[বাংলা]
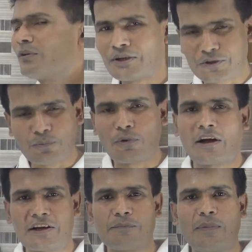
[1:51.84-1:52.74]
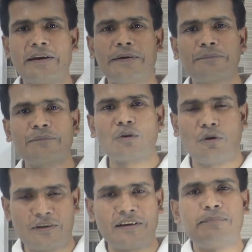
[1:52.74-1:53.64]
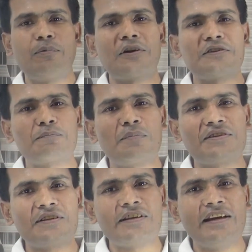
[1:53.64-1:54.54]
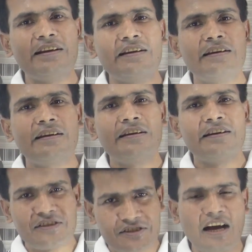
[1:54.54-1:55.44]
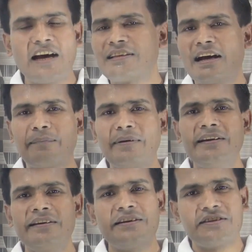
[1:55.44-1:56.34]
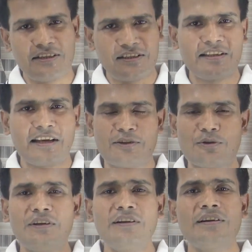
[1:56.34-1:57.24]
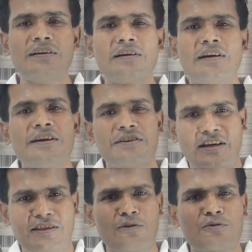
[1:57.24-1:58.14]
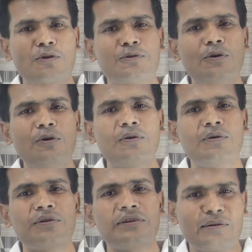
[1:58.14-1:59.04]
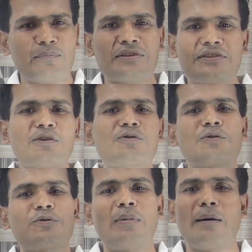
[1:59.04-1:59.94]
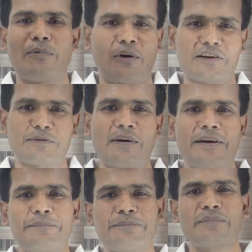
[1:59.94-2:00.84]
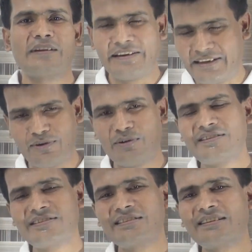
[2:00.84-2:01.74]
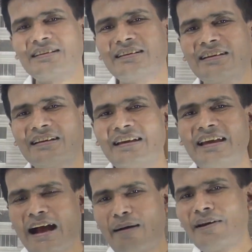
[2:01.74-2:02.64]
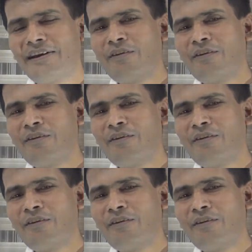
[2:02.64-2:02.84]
কিছু প্রকাশ পায় অর্থাৎ রিপোর্টের স্পিচটিতে যাহা থাকবে সেটি দ্বারা যদি সাধারণ সত্য কিংবা চিরসত্য ভাব প্রকাশ পায় ড্যারিওয়ার্স আমার